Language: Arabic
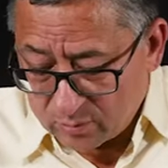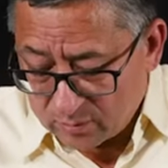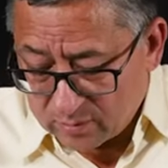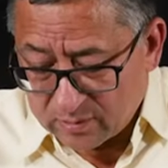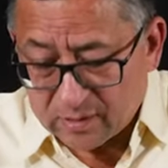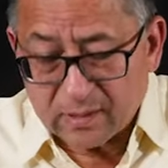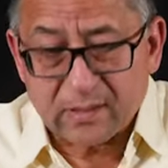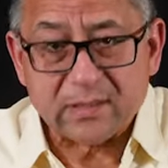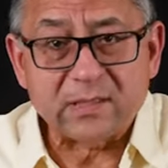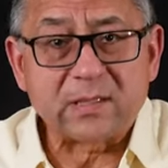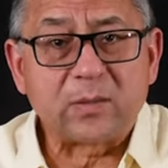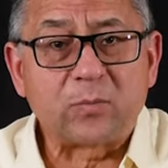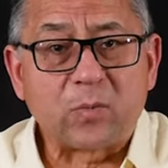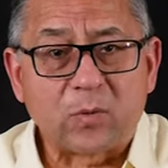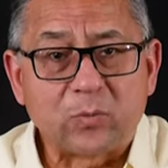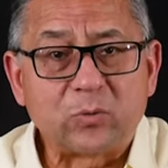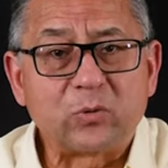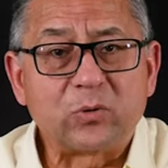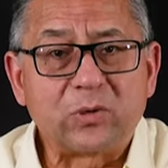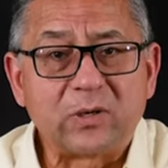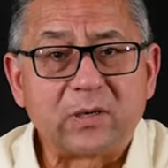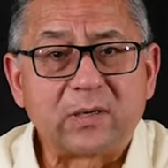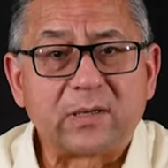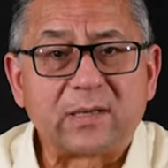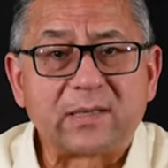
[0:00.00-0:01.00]
زي ما
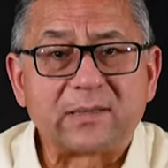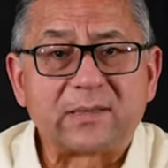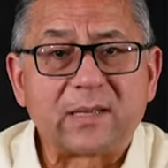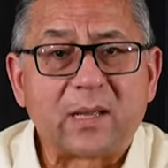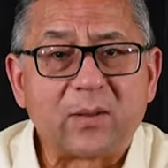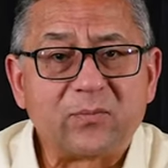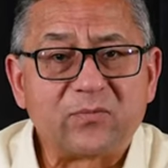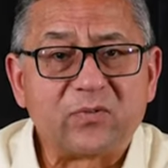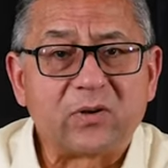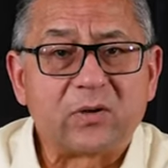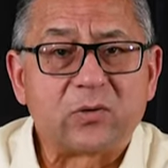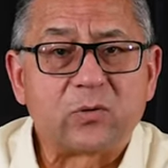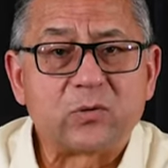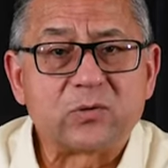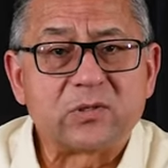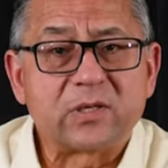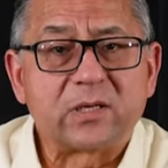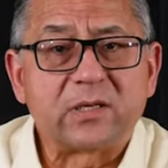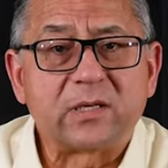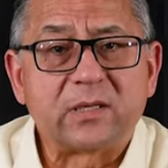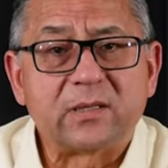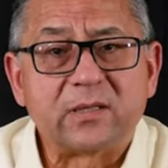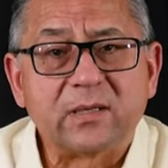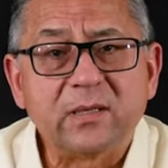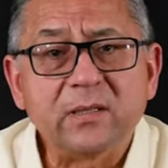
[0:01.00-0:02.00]
بيقول الكتاب في
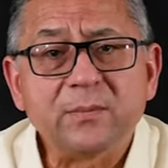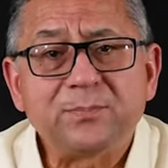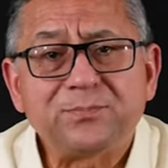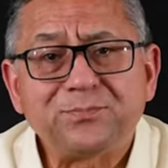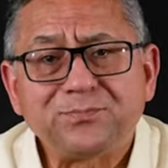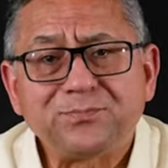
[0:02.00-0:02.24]
الجزئية دي